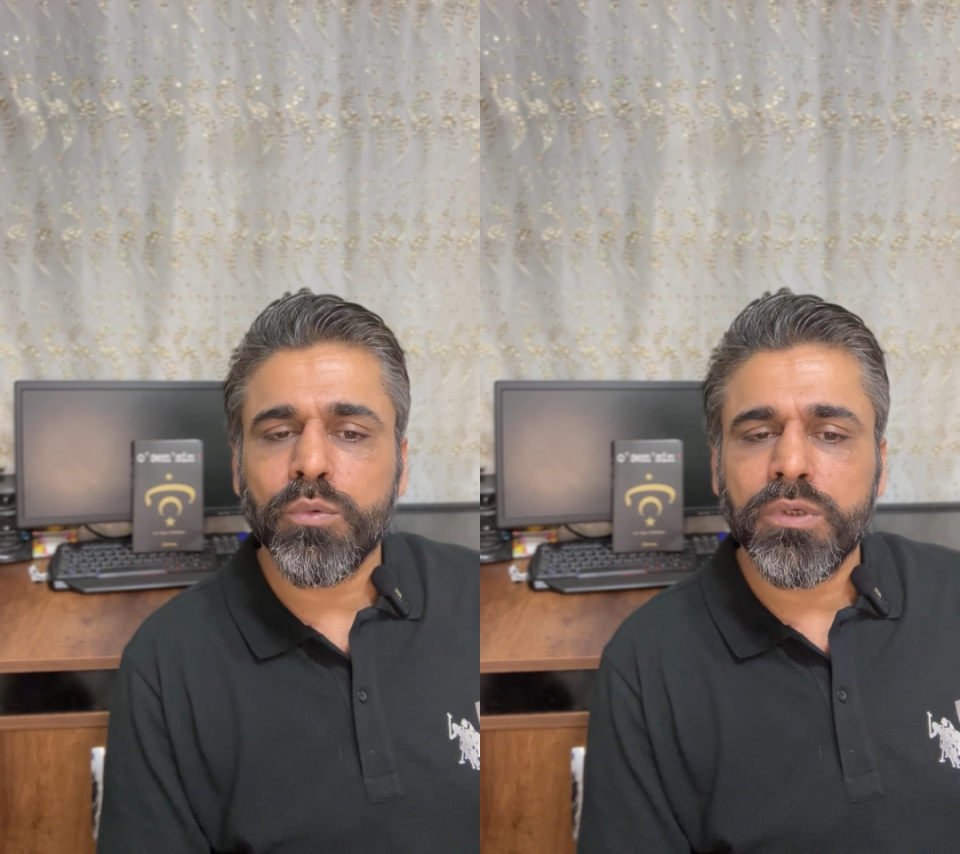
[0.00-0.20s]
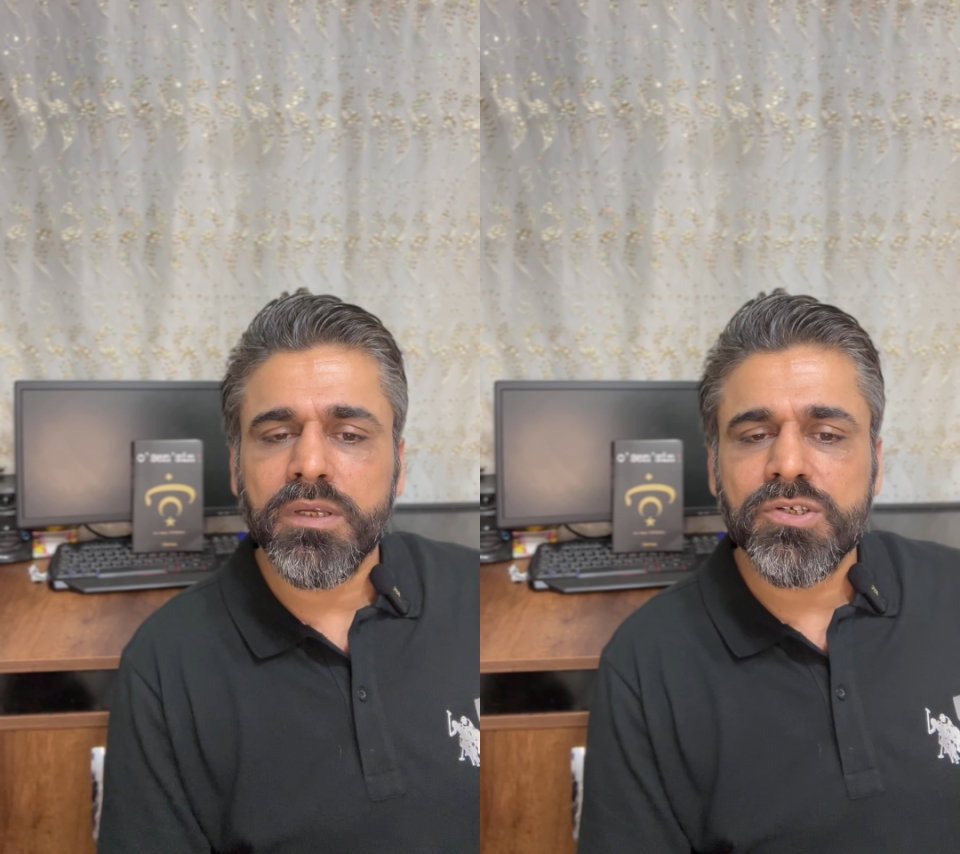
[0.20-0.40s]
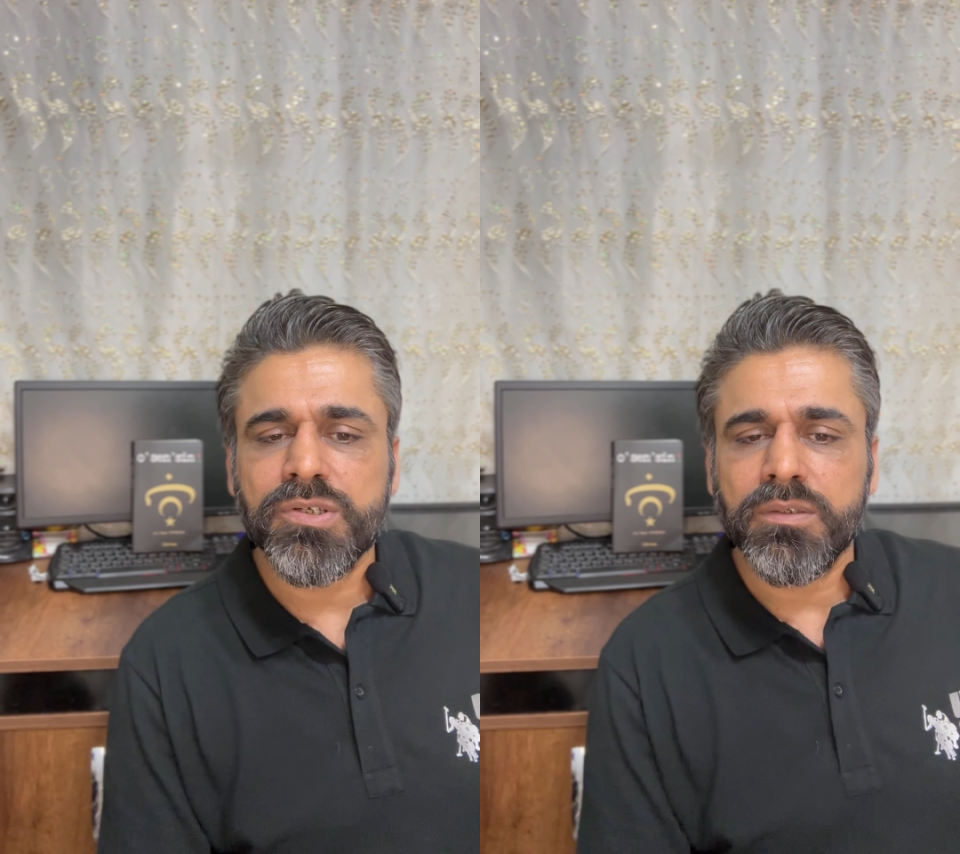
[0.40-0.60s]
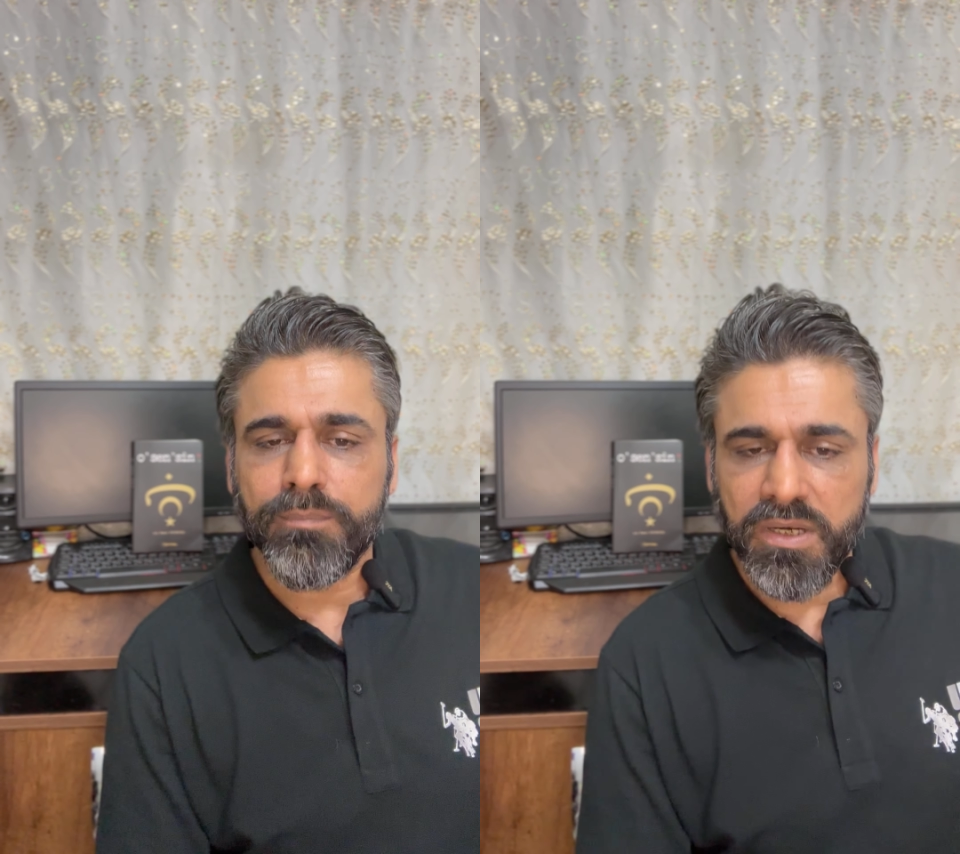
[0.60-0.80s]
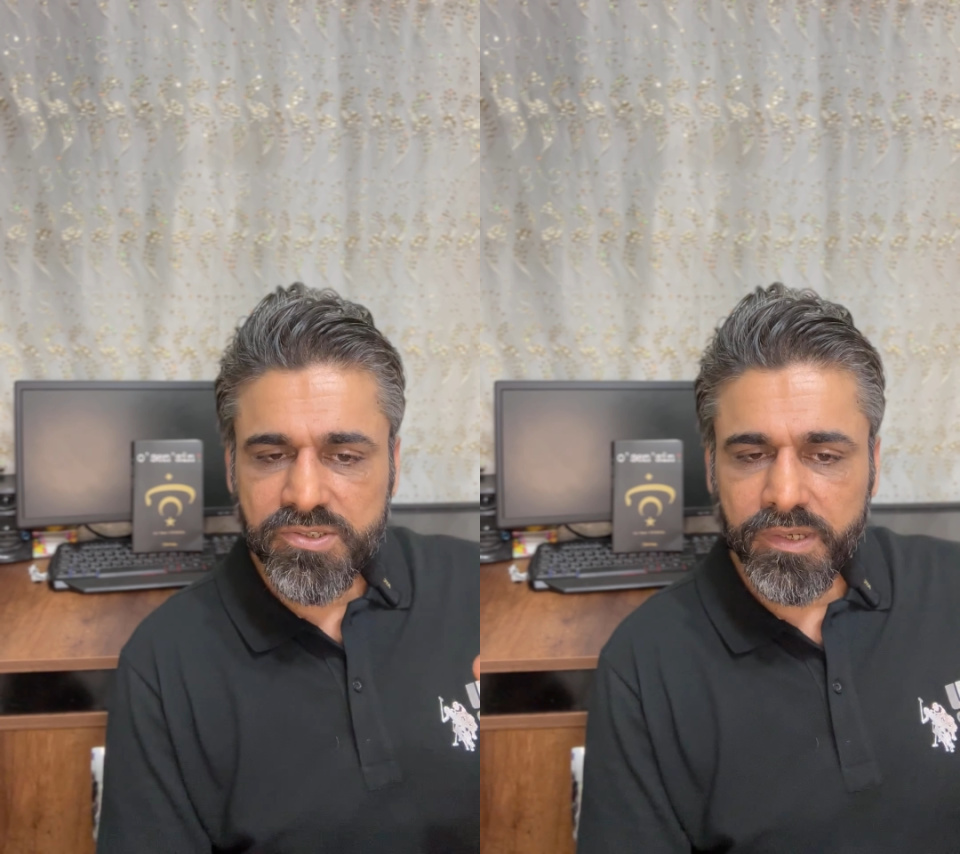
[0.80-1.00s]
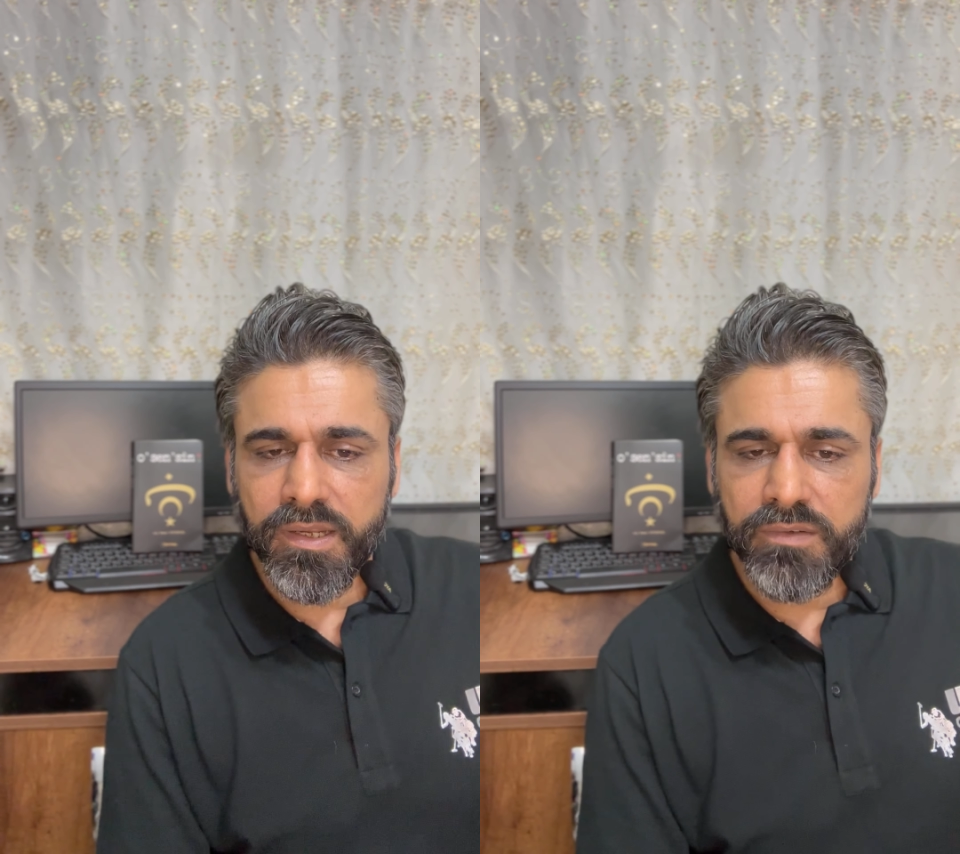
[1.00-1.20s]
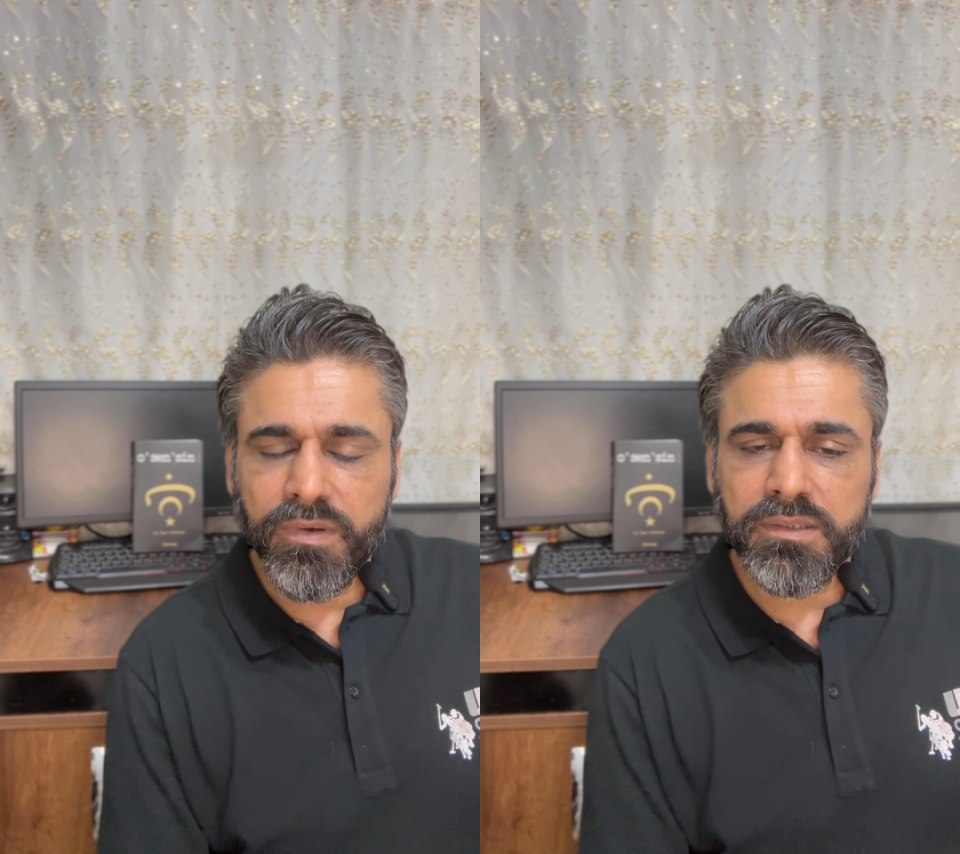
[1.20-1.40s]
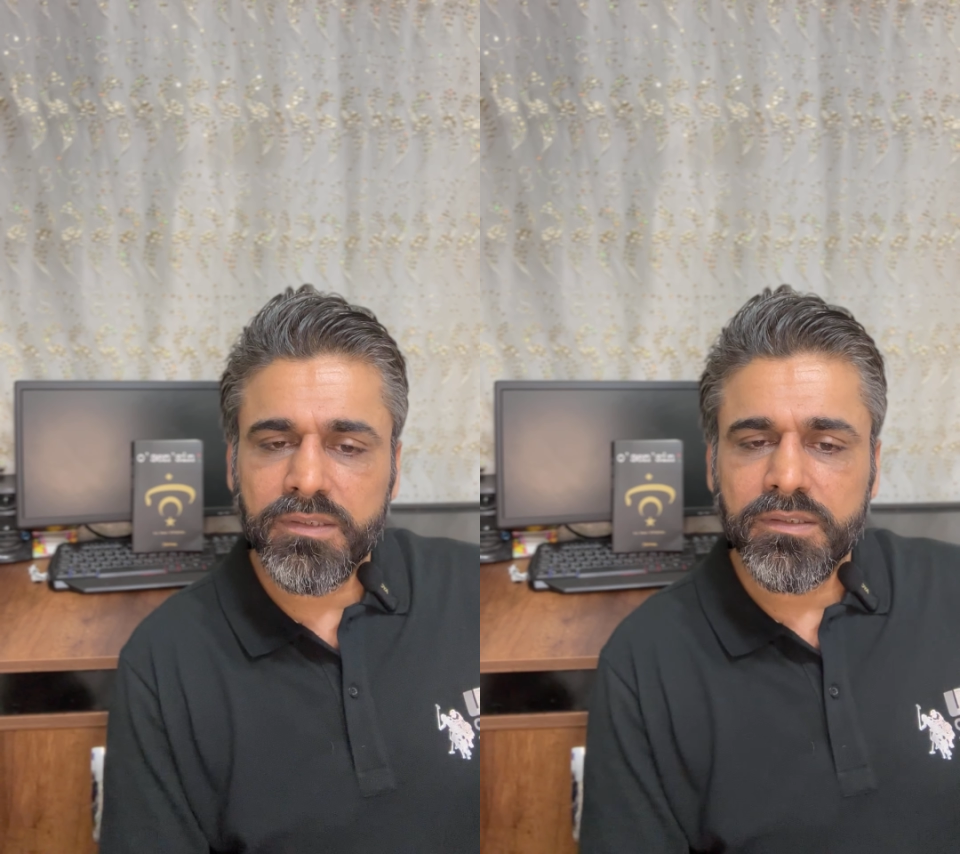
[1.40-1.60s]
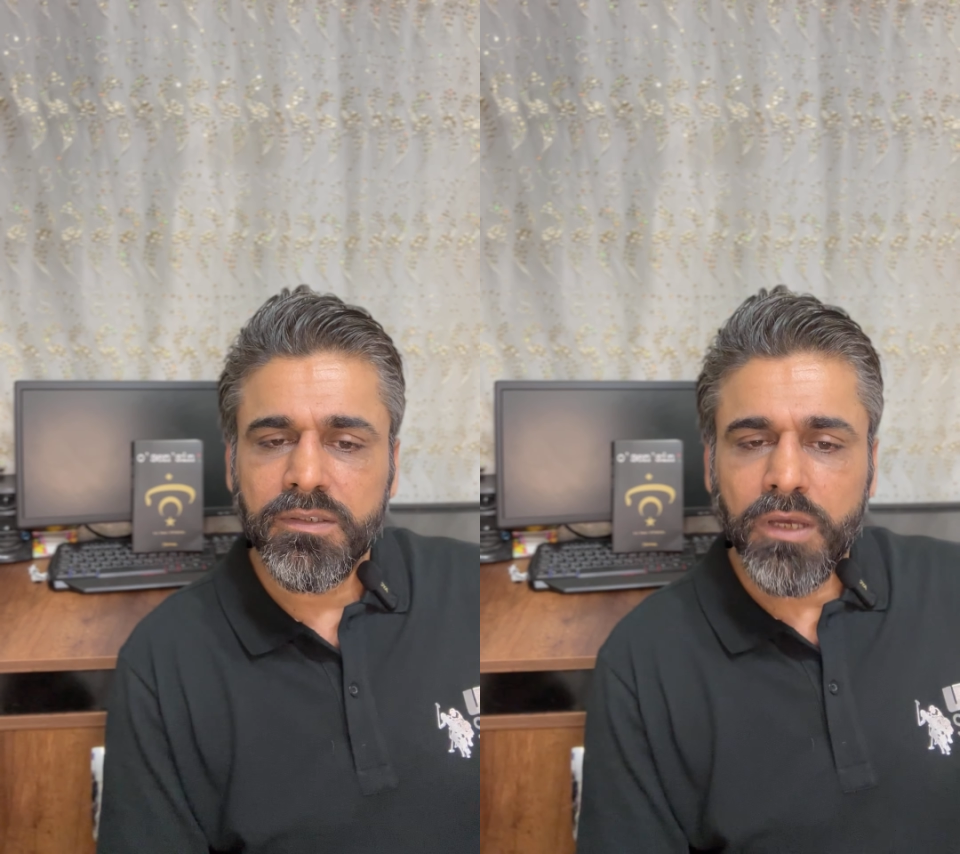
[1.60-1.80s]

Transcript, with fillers: uyanışın parçaları vardır